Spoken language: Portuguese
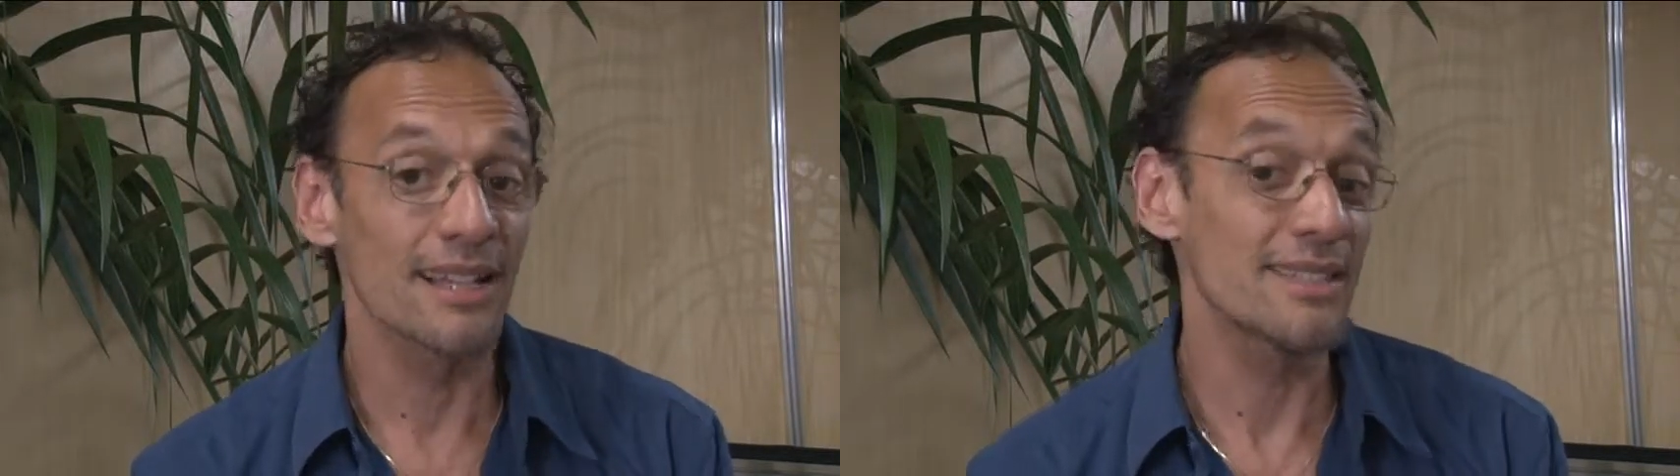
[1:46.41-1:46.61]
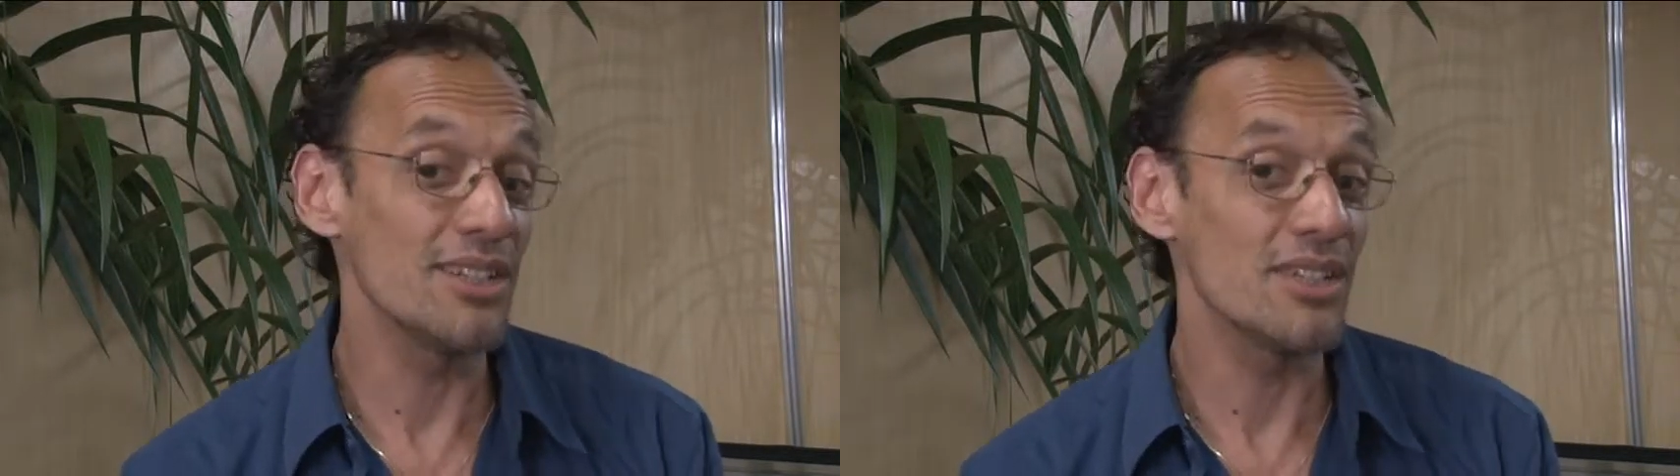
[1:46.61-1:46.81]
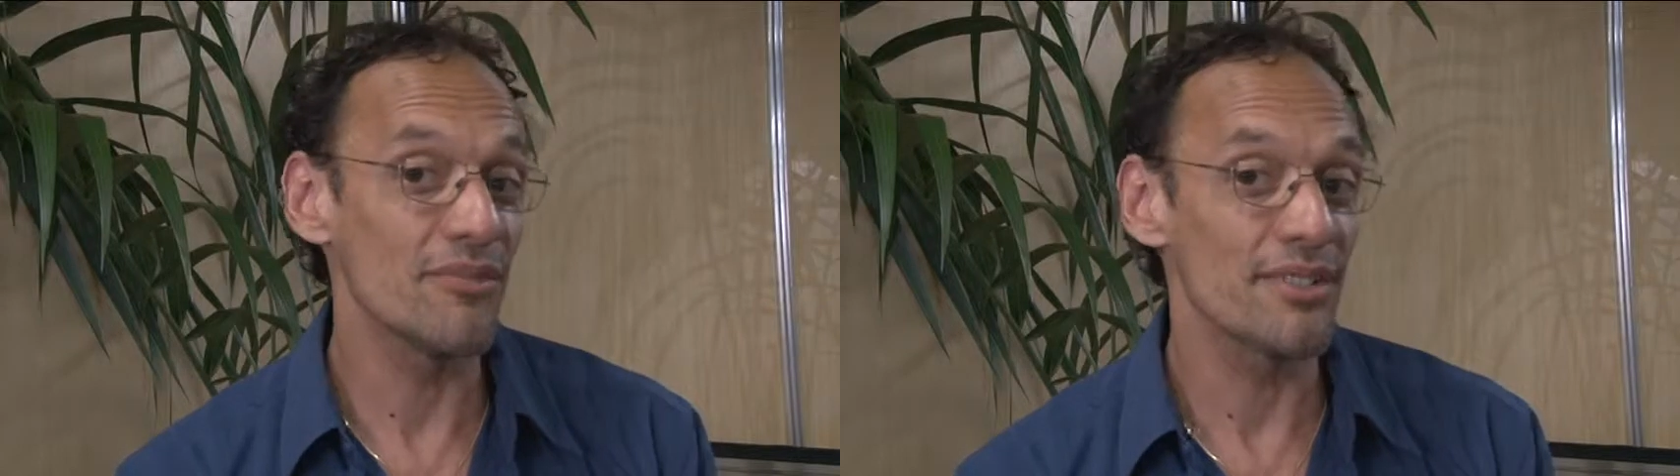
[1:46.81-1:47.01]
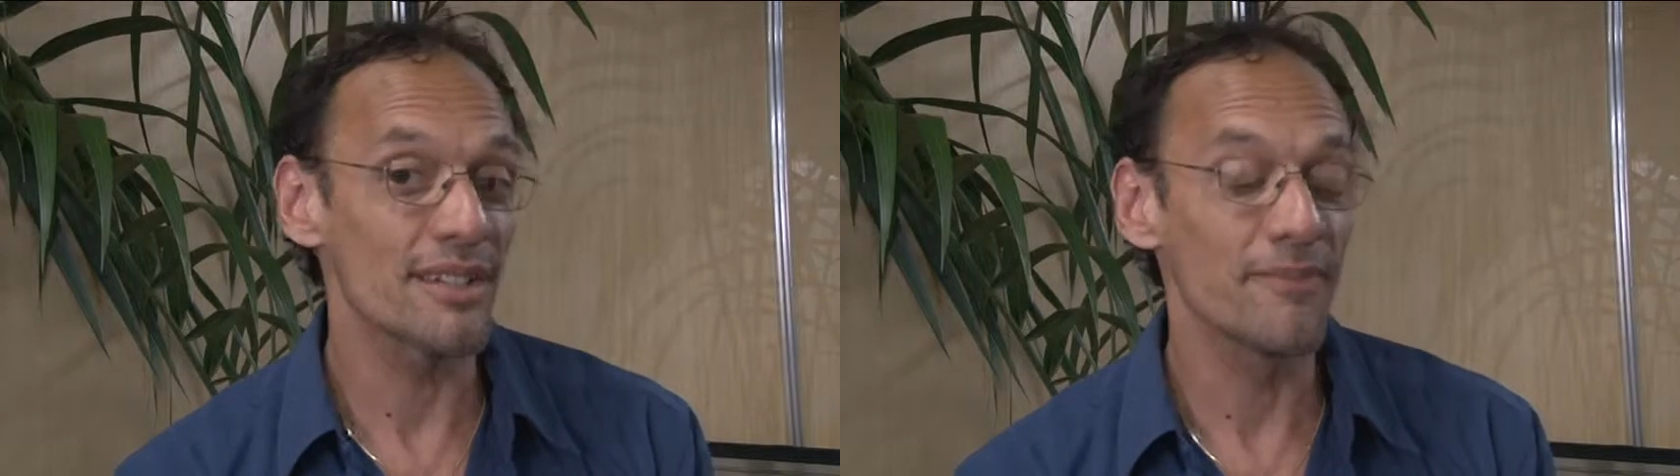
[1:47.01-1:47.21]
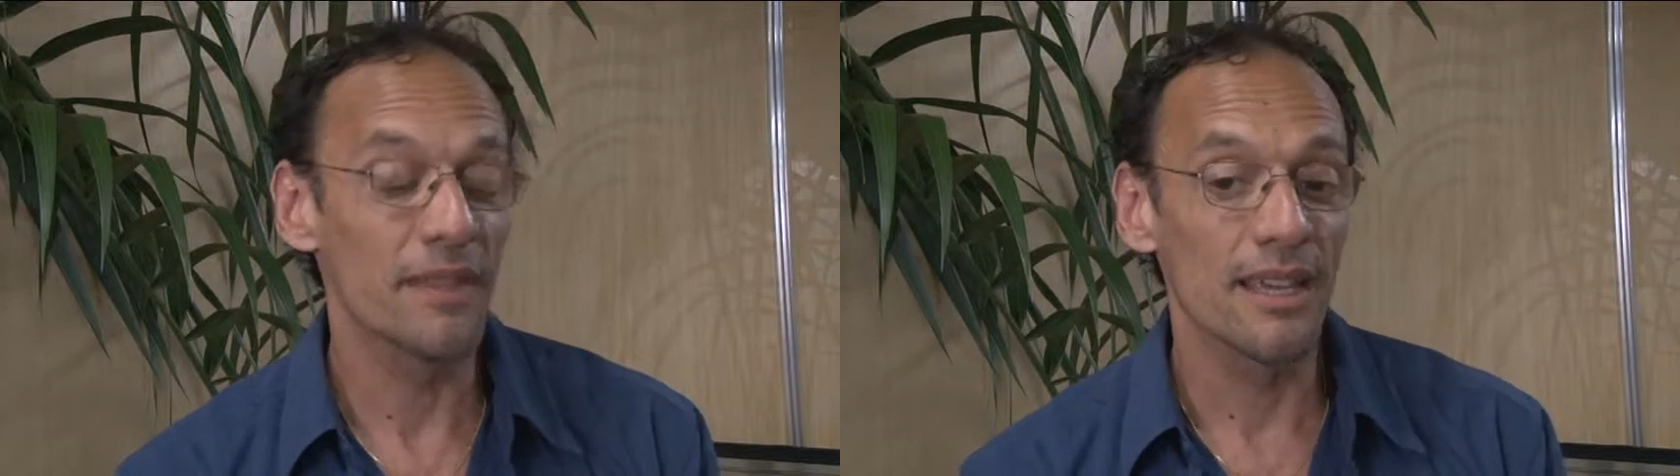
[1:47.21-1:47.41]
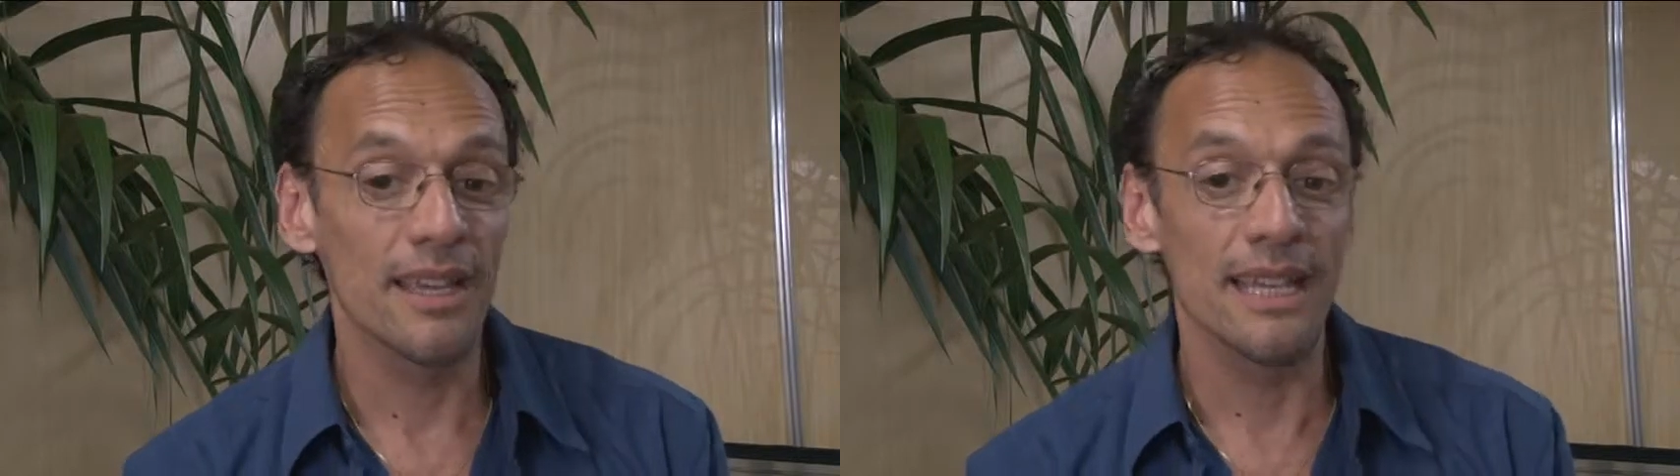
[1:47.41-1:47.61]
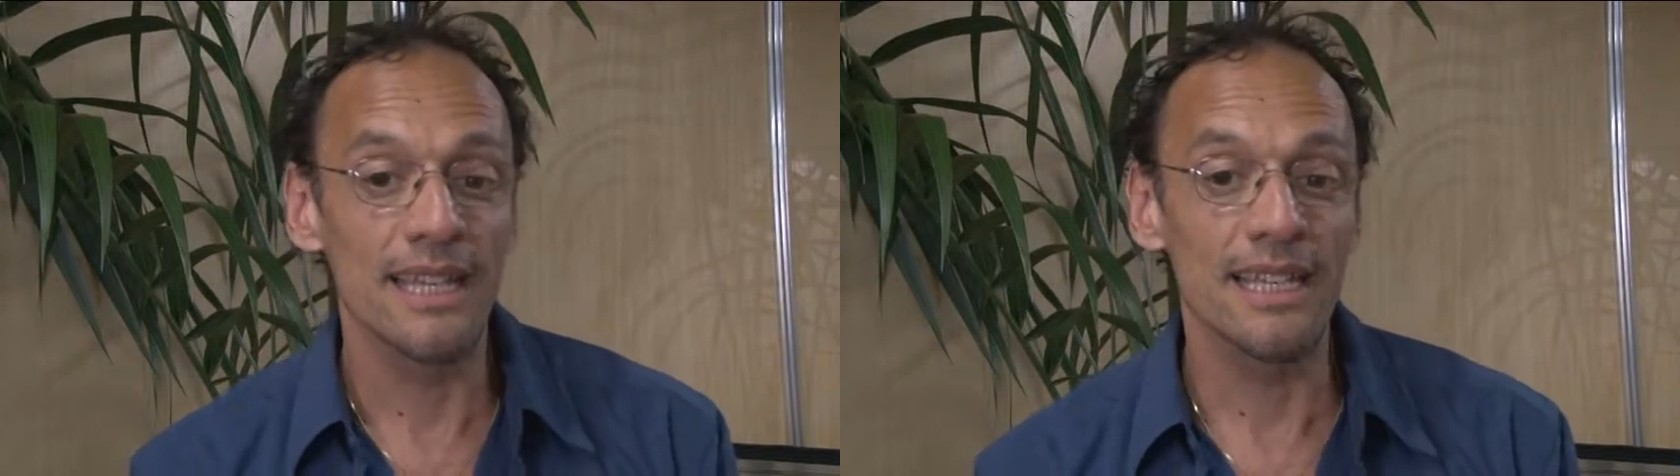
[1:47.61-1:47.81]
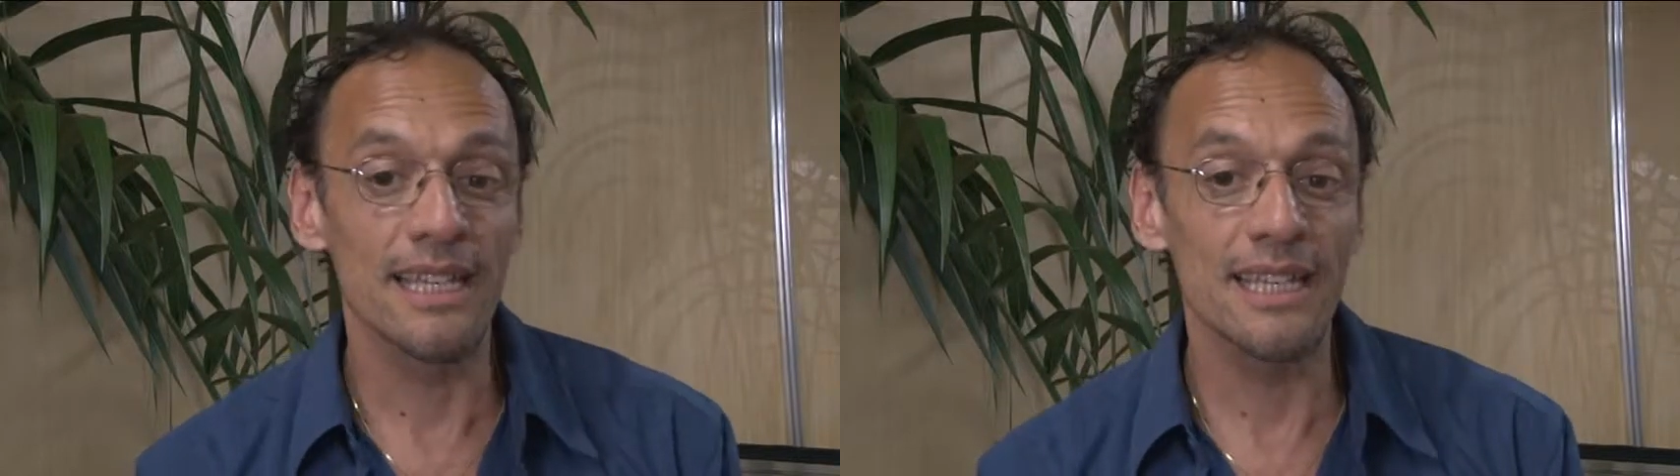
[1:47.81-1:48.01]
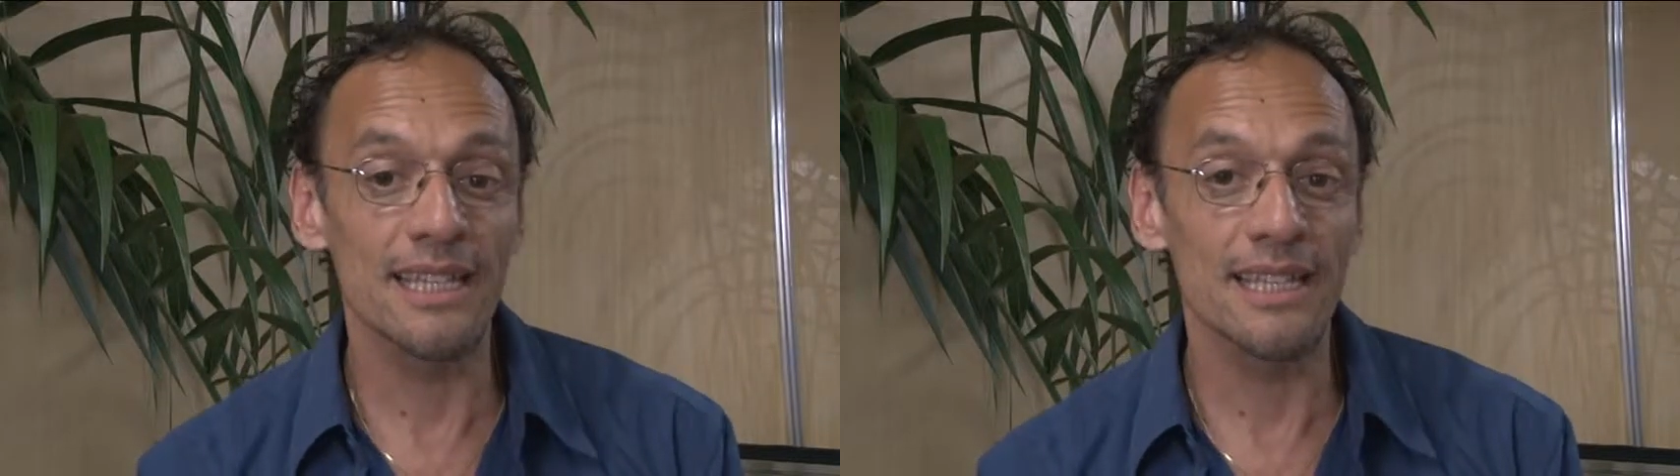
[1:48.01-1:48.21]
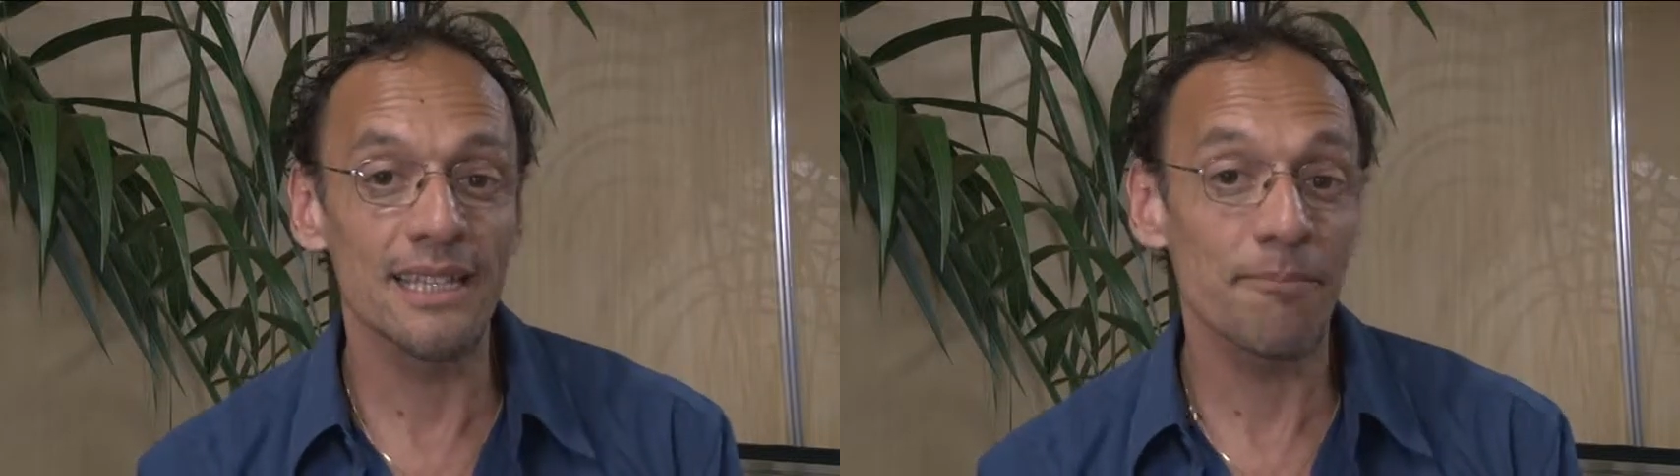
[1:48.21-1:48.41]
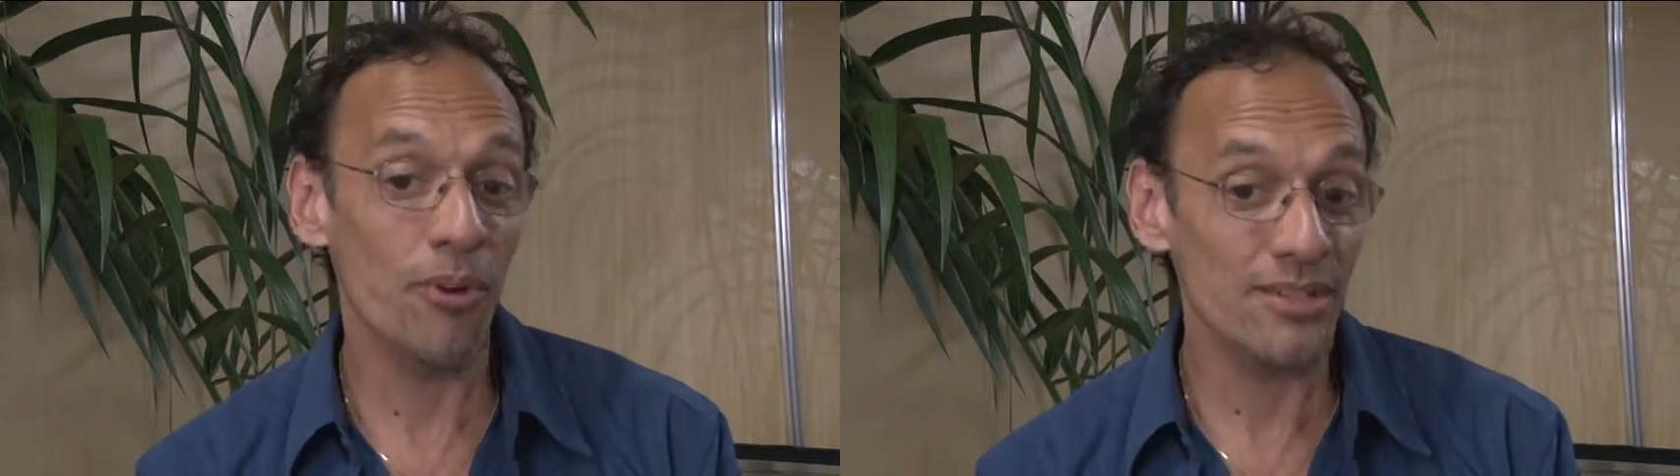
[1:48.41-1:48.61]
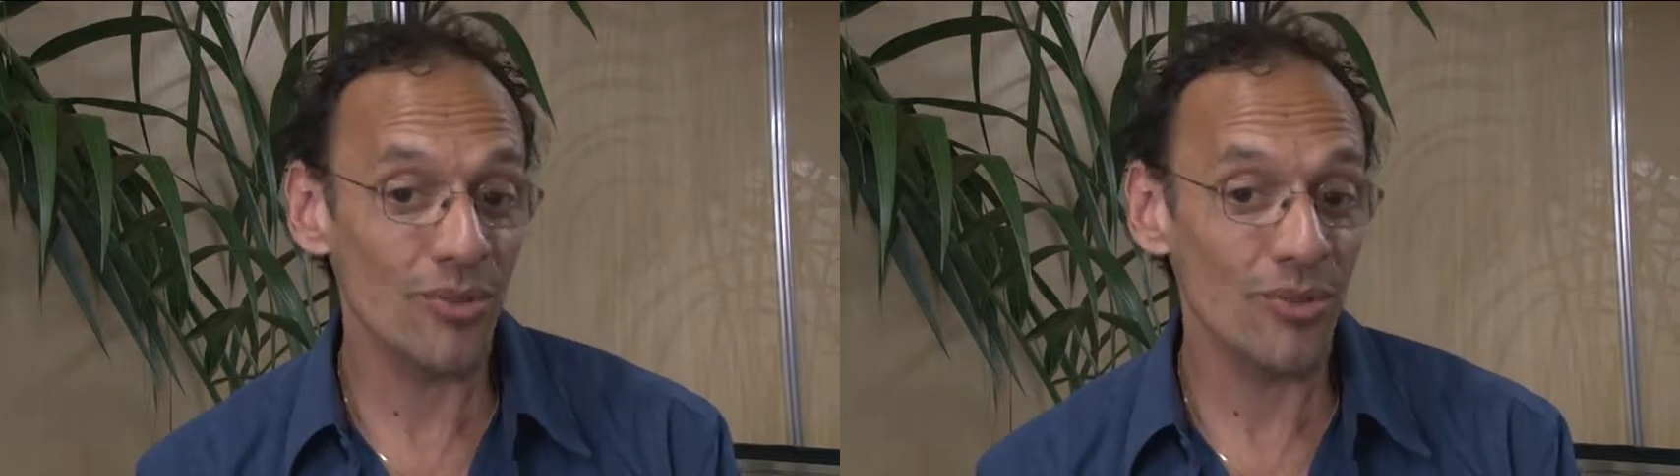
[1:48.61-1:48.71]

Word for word: científica. E depois,